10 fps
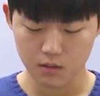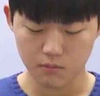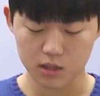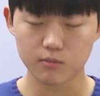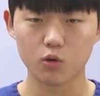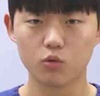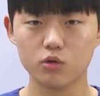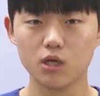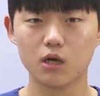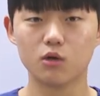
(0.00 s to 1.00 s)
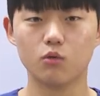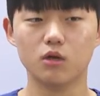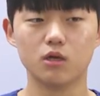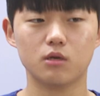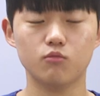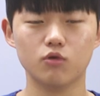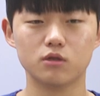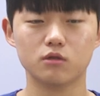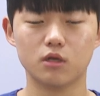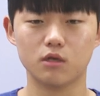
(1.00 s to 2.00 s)
마지막으로 의학이론의 김윤아
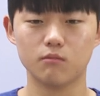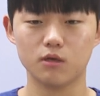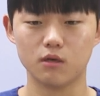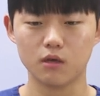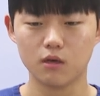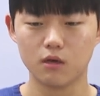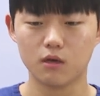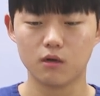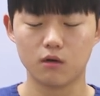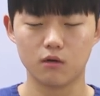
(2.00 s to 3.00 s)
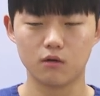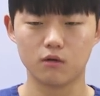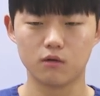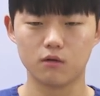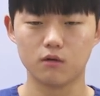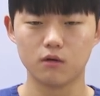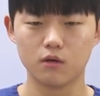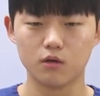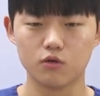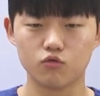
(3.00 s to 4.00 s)
선생님은 어,
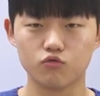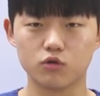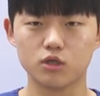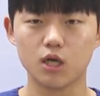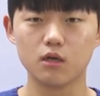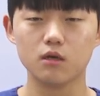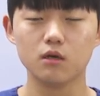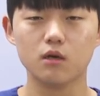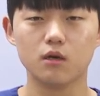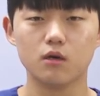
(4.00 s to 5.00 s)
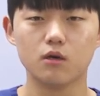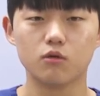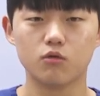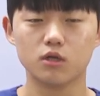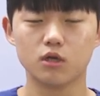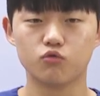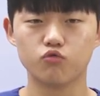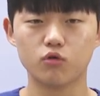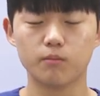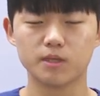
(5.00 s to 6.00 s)
우선 책이 굉장히
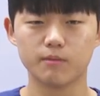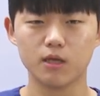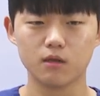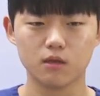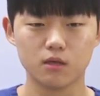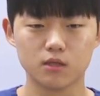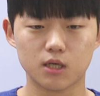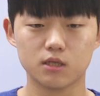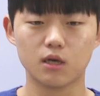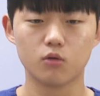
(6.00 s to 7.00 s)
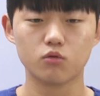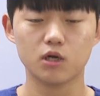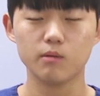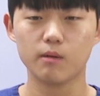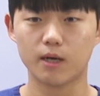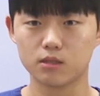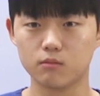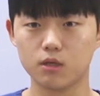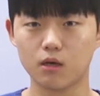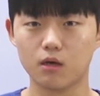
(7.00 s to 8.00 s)
두껍지만 자세하고 그림이
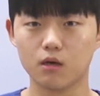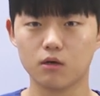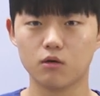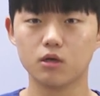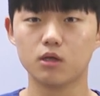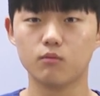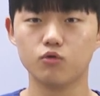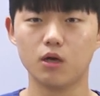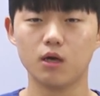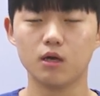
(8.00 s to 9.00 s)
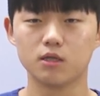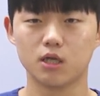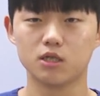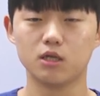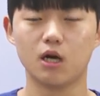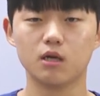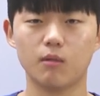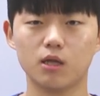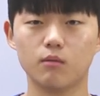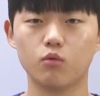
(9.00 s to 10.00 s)
많습니다. 그렇기 때문에 자칫 양이
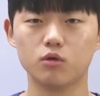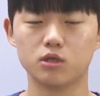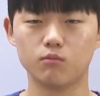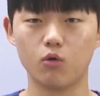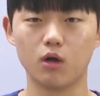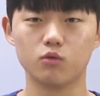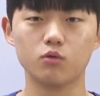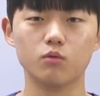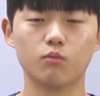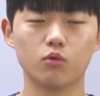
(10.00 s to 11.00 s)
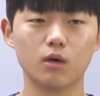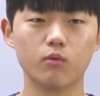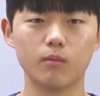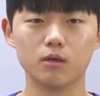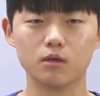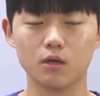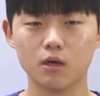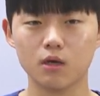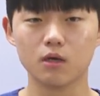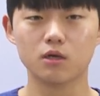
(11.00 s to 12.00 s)
많아 보일지 몰라도 보다 보면은
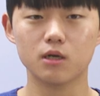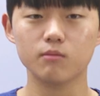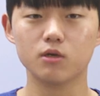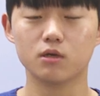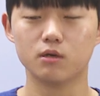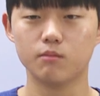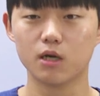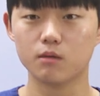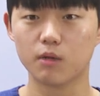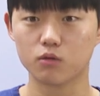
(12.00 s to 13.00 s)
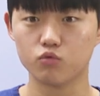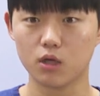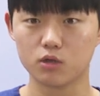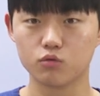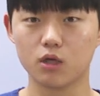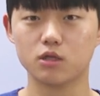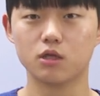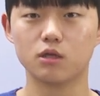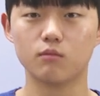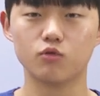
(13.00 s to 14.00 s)
그림들은 금방금방 눈에
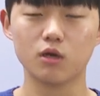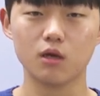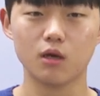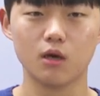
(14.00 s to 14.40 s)
익숙해지기 때문에